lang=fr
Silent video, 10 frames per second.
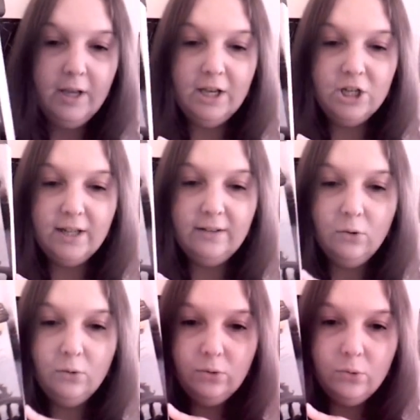
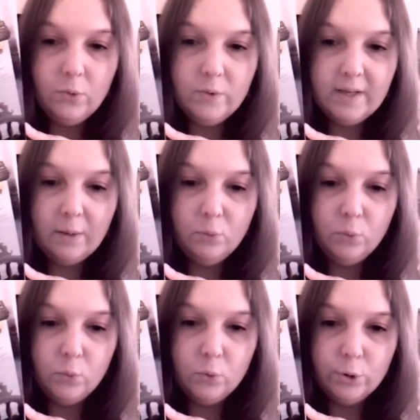j'attends que ça
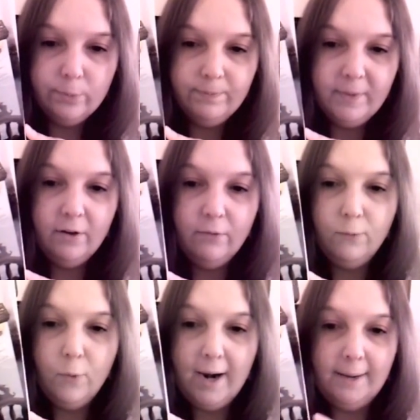bouge.
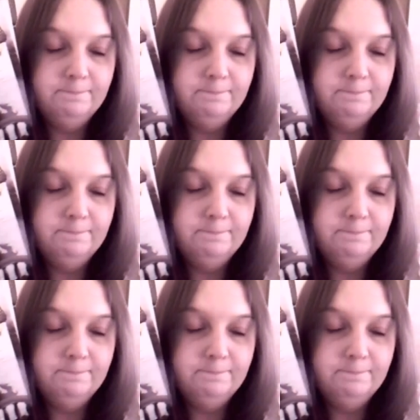Voilà.